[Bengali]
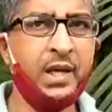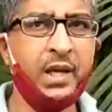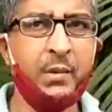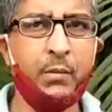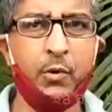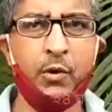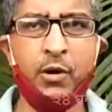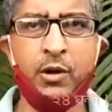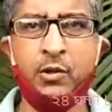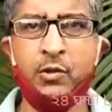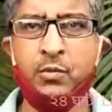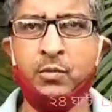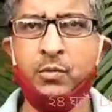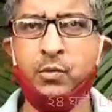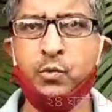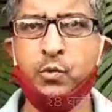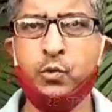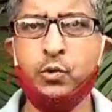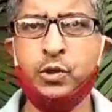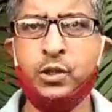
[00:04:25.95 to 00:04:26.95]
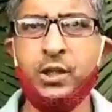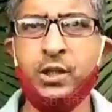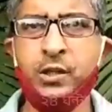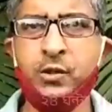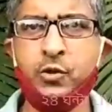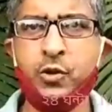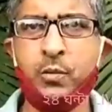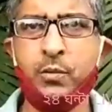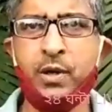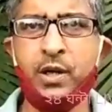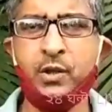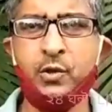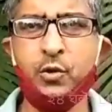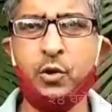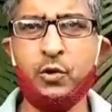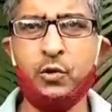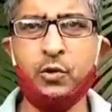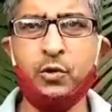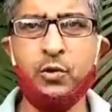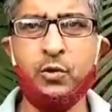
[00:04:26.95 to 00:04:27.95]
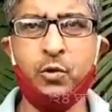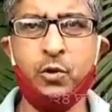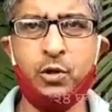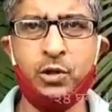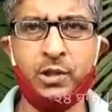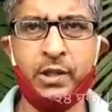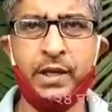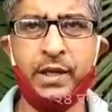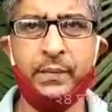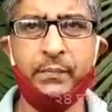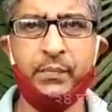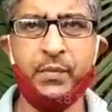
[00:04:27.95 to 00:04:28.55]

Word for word: এবং সুশীল সমাজ গঠন করতে